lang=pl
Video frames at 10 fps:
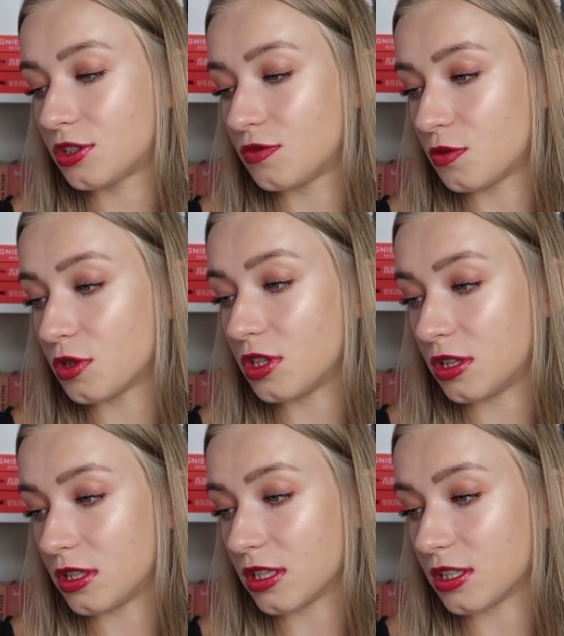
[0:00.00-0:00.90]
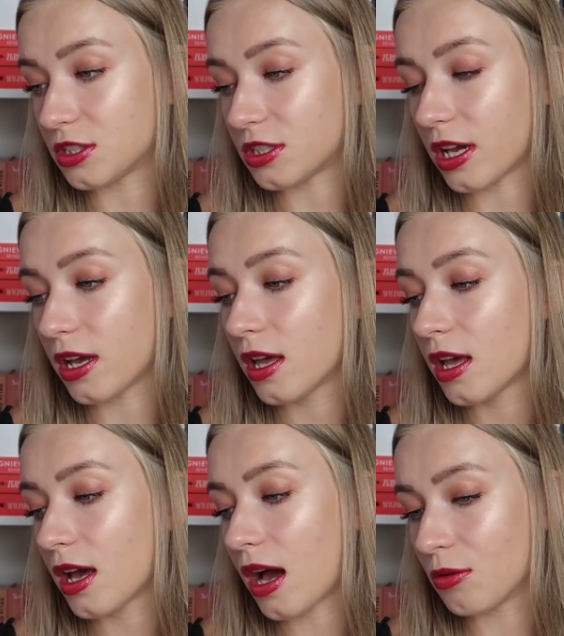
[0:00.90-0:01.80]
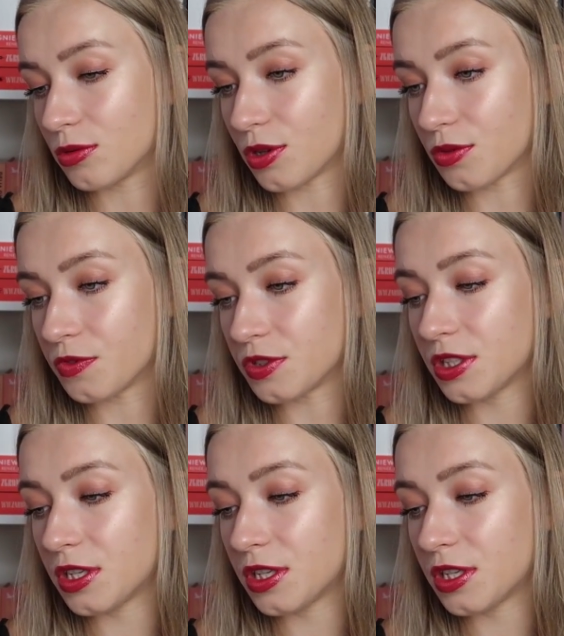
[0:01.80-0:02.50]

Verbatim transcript: dwóch innych jeszcze autorów